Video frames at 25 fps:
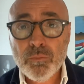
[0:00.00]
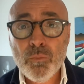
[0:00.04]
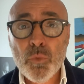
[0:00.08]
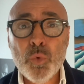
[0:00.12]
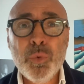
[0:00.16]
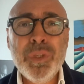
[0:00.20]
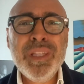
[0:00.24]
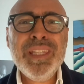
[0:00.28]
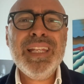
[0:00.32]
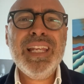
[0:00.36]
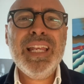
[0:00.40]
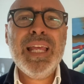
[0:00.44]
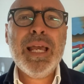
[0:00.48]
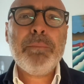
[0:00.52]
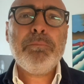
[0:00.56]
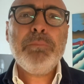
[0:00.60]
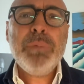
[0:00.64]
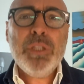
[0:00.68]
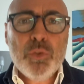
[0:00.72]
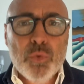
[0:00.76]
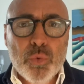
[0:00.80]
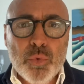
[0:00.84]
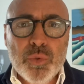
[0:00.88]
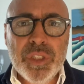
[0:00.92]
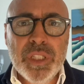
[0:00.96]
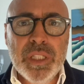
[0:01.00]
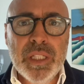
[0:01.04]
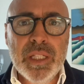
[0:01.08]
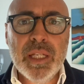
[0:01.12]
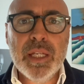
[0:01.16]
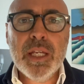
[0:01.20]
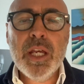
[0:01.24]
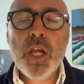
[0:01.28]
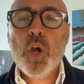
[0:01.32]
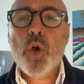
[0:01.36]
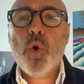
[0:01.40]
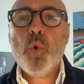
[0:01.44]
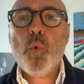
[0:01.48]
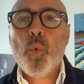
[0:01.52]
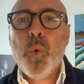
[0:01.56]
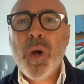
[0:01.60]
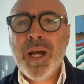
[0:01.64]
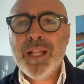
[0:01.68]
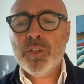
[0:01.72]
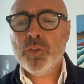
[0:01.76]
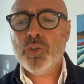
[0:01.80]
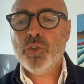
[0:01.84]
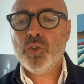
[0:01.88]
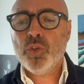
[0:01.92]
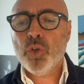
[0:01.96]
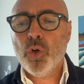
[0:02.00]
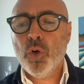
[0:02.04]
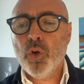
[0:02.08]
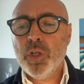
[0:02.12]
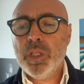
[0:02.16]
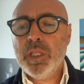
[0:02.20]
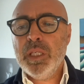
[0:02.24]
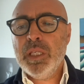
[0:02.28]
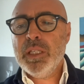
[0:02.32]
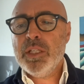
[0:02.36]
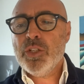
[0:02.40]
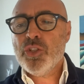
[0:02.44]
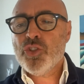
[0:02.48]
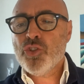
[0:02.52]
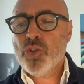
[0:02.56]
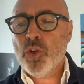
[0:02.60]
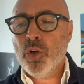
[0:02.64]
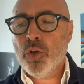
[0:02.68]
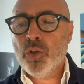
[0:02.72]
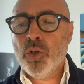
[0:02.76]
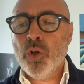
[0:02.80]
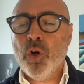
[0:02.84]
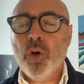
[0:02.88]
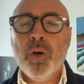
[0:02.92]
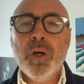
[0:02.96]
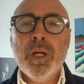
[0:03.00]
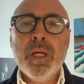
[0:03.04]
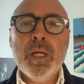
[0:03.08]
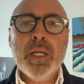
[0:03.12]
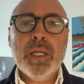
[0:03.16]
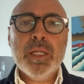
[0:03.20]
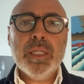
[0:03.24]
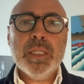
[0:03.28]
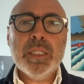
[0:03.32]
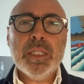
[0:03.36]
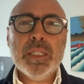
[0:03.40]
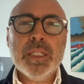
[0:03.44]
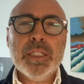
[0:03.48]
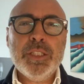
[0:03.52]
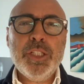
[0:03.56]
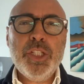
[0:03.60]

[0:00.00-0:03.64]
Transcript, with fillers: Quindi le abitudini, quanto sono eh,